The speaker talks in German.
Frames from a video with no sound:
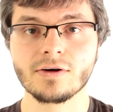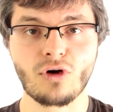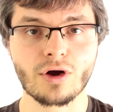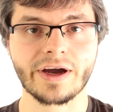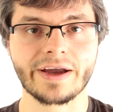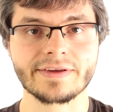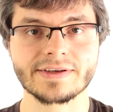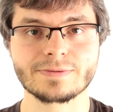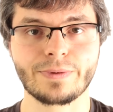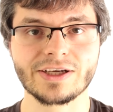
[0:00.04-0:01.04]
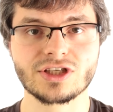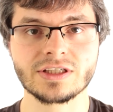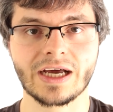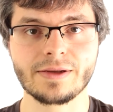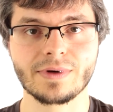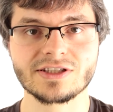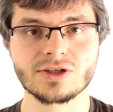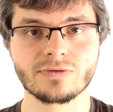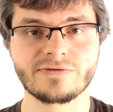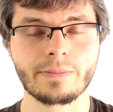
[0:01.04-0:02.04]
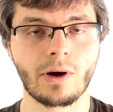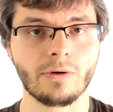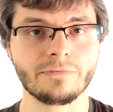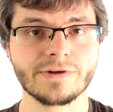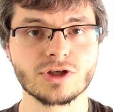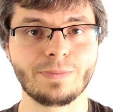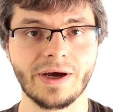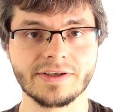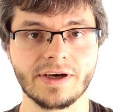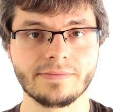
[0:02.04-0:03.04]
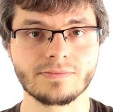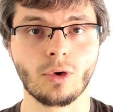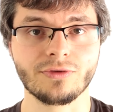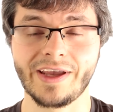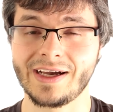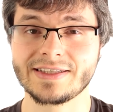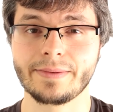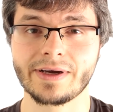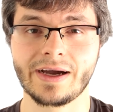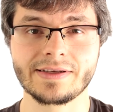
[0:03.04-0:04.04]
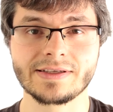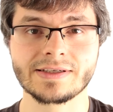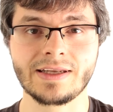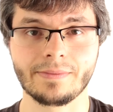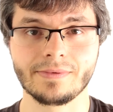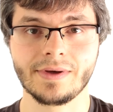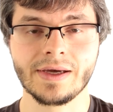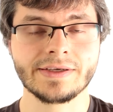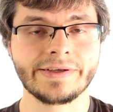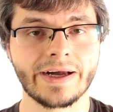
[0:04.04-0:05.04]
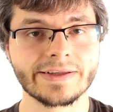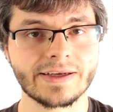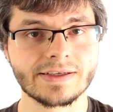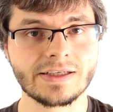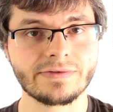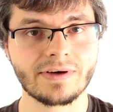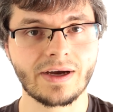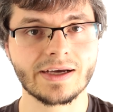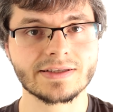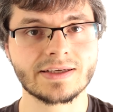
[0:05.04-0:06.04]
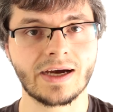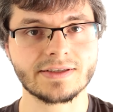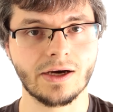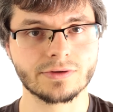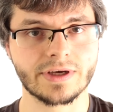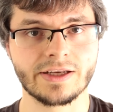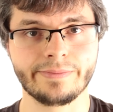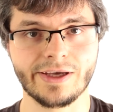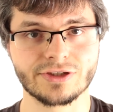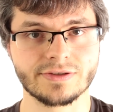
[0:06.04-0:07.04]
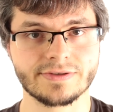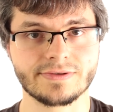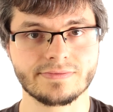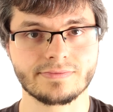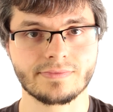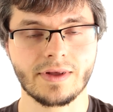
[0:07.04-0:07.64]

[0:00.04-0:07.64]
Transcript: Vorgerenderte Sprite-Sheet-Animationen verbrauchen viel Speicher und der ist ja bekanntlich knapp. Die Alternative heißt Cutout Animations.